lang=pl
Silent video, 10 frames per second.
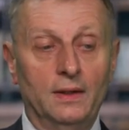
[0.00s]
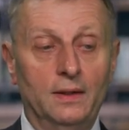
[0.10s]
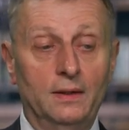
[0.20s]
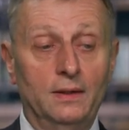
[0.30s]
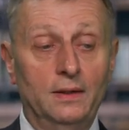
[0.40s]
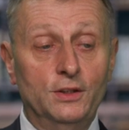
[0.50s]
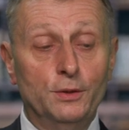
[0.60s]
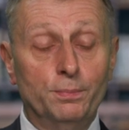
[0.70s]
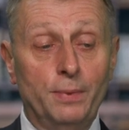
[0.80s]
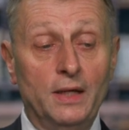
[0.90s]
E,
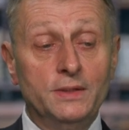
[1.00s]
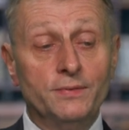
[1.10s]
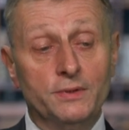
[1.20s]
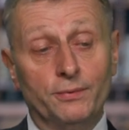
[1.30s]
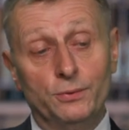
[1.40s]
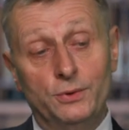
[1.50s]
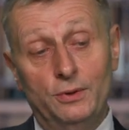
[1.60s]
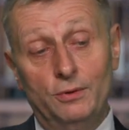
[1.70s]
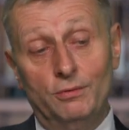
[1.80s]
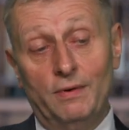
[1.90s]
jeśli Państwo
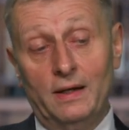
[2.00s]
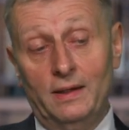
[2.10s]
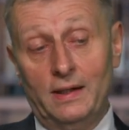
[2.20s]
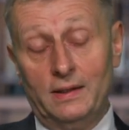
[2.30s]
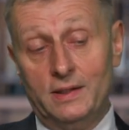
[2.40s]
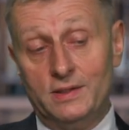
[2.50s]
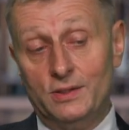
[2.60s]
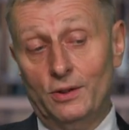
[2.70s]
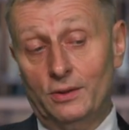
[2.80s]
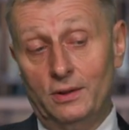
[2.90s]
zwrócili uwagę na te
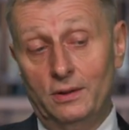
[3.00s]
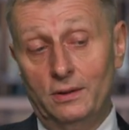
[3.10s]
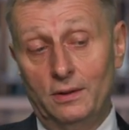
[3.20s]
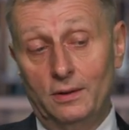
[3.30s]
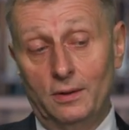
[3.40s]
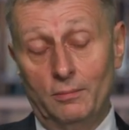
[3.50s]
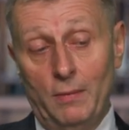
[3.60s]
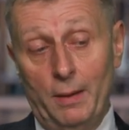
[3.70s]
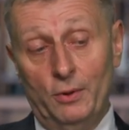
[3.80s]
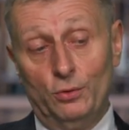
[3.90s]
cnoty,
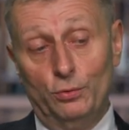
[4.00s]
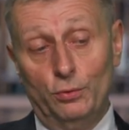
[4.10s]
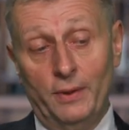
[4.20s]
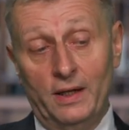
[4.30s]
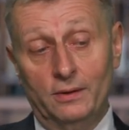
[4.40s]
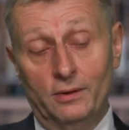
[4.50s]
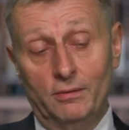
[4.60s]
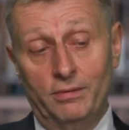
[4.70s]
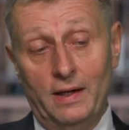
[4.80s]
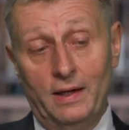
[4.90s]
mamy tu
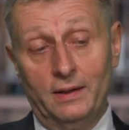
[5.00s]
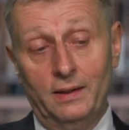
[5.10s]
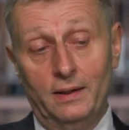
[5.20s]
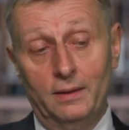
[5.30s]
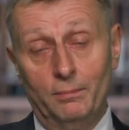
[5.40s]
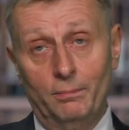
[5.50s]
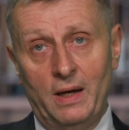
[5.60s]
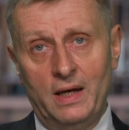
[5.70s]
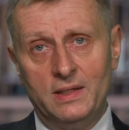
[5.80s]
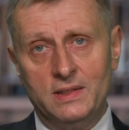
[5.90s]
umiarkowanie,
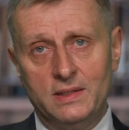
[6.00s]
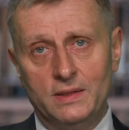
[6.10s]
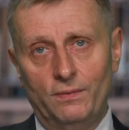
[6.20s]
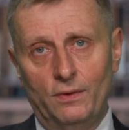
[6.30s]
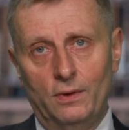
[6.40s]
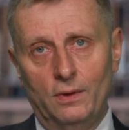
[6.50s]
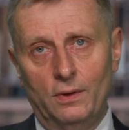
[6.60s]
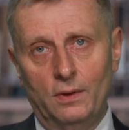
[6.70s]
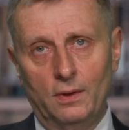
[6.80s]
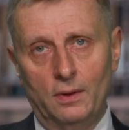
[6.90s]
męstwo,
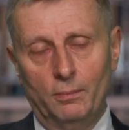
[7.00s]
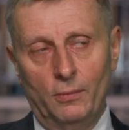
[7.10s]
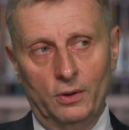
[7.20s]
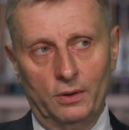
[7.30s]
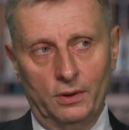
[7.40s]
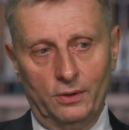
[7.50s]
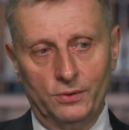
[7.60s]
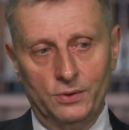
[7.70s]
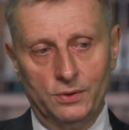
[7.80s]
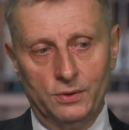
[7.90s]

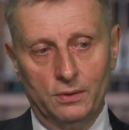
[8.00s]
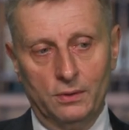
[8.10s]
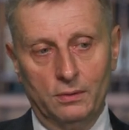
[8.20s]
mądrość.